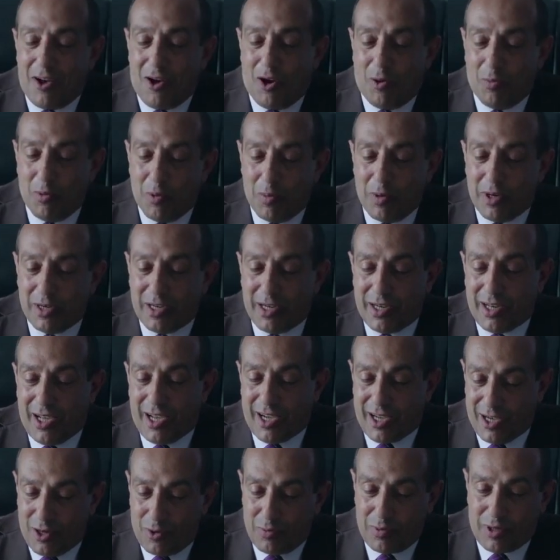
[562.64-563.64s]
عموما انا
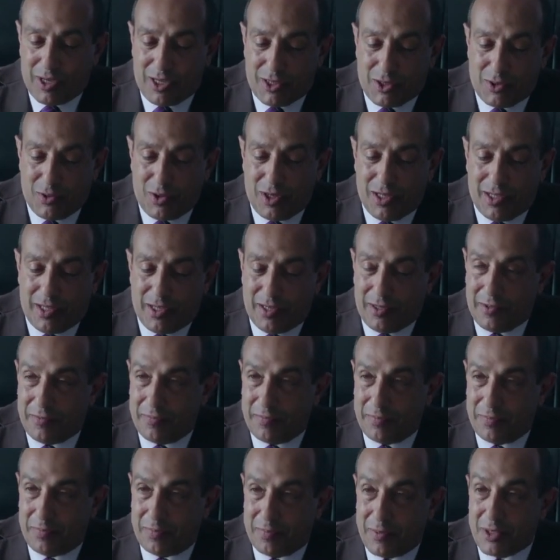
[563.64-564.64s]
هجاوبك على السؤال ده
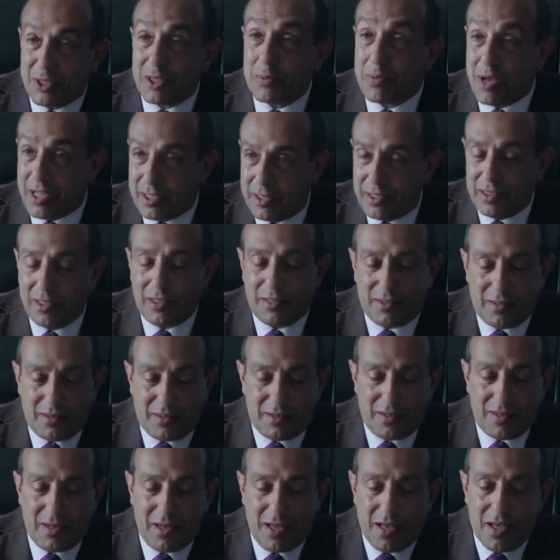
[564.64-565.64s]
بس بعدين
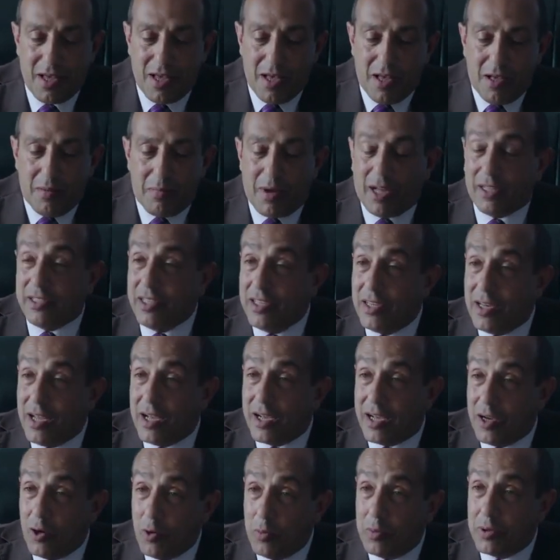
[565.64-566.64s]
بعدين
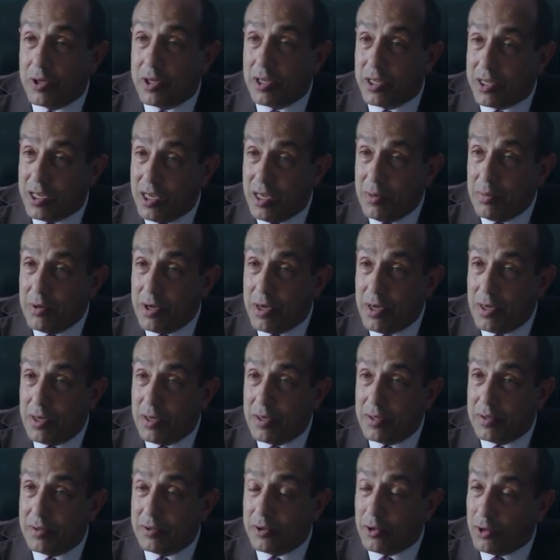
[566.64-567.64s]
هجاوبك اجابه
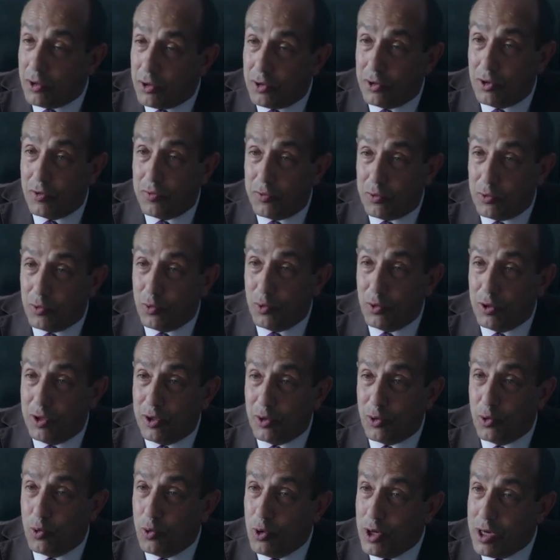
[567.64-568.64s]
ترضي الفضول اللي
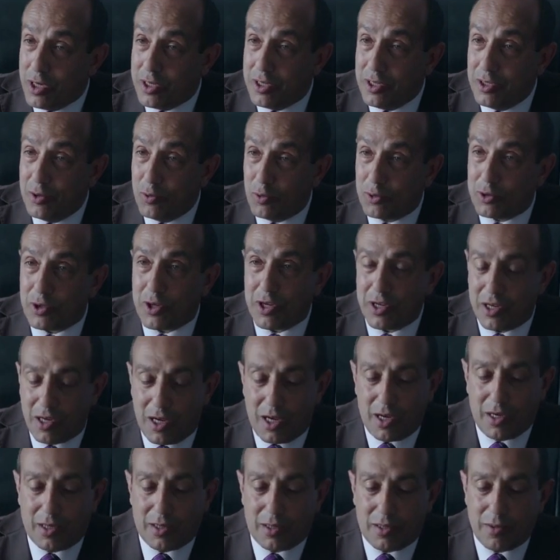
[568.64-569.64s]
جواكي
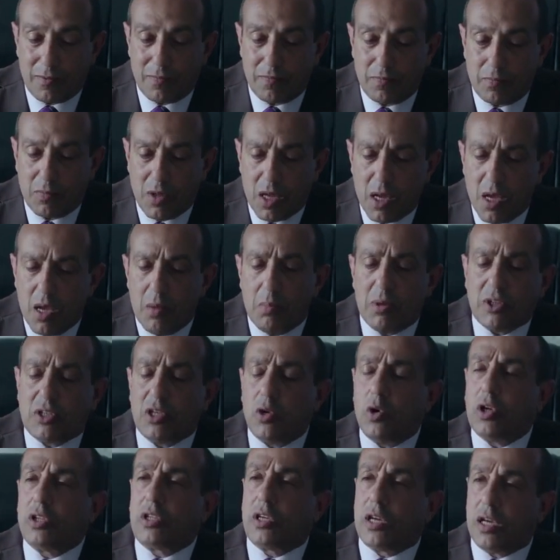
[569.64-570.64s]
وتريحك بس
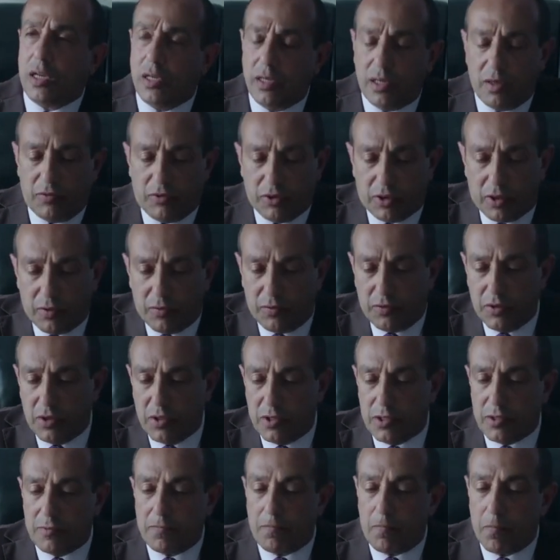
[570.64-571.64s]
دلوقتي خلينا في
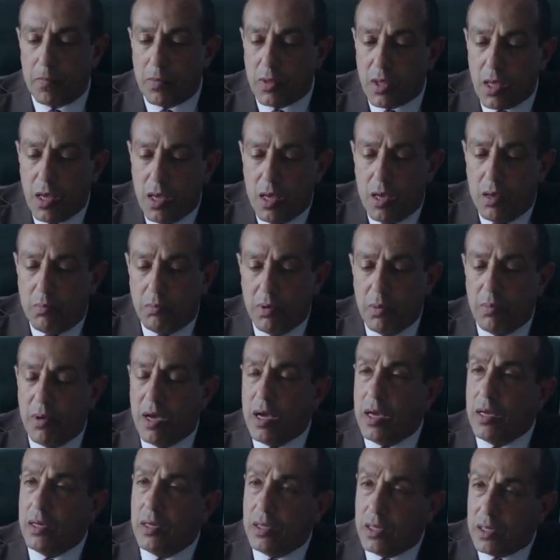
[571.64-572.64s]
التنفيذ
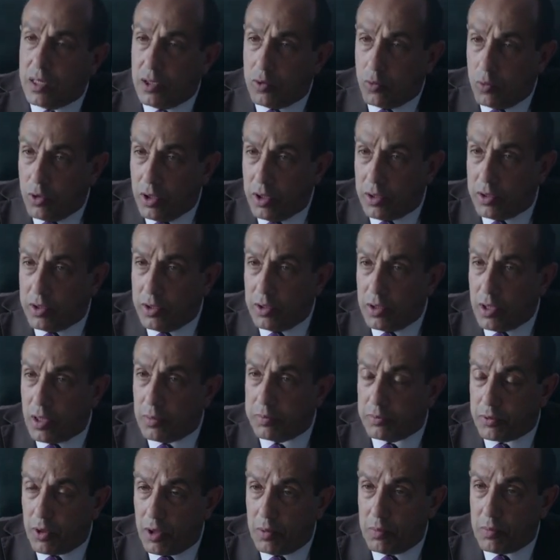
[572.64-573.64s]
بما انك جدولتي
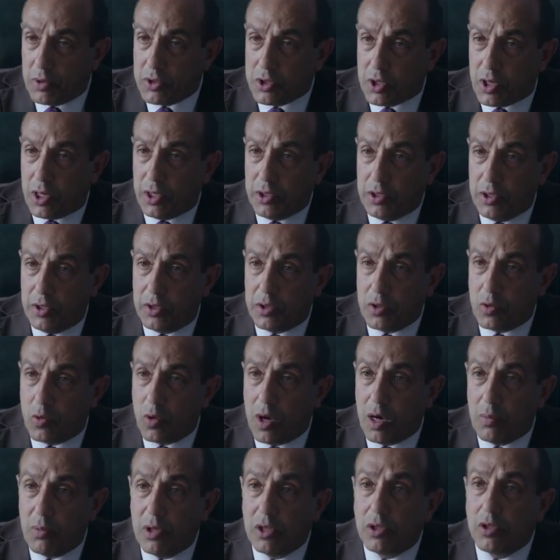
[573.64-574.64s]
ابطال مسرحيتك
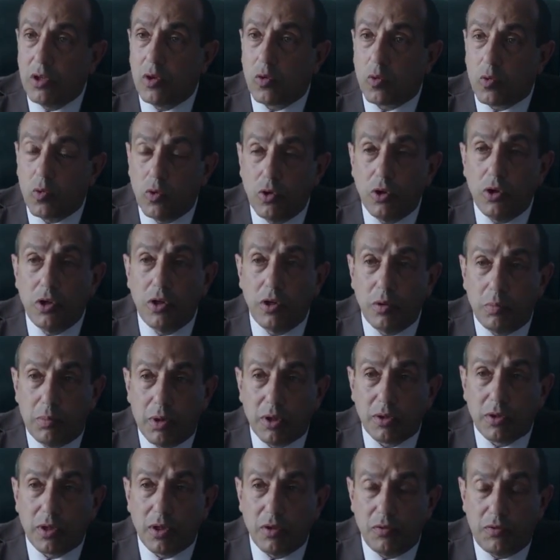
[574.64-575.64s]
وعملت لكل
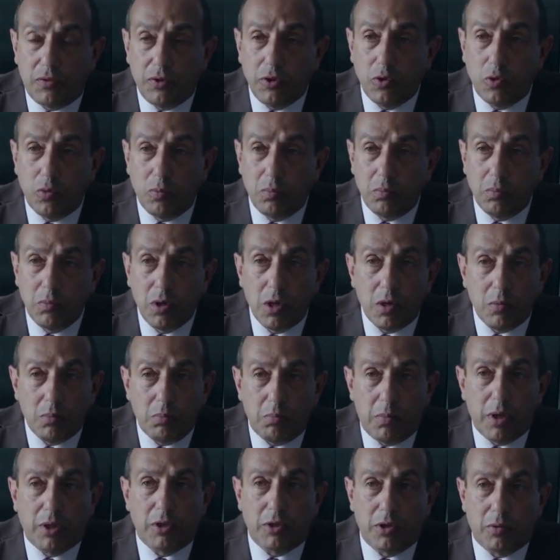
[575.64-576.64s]
بطل فيهم
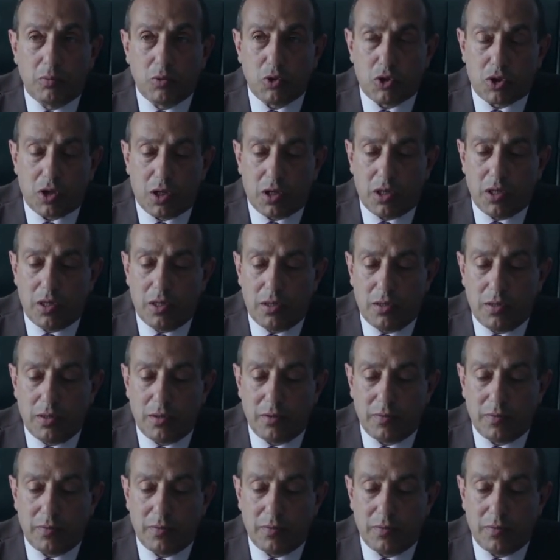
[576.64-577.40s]
بند مستقل